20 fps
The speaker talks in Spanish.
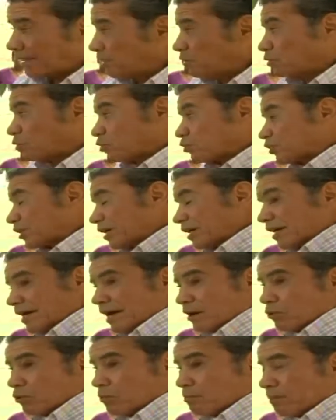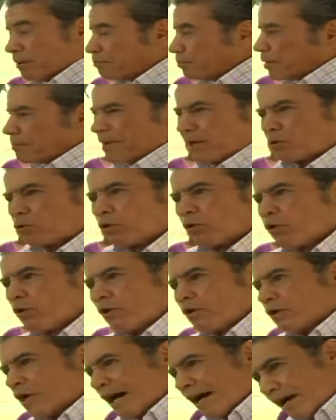Ellos no tienen la culpa. Primero,
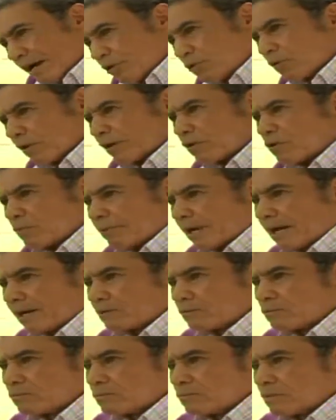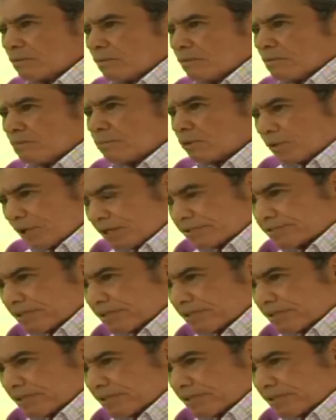a ellos le cobraron por el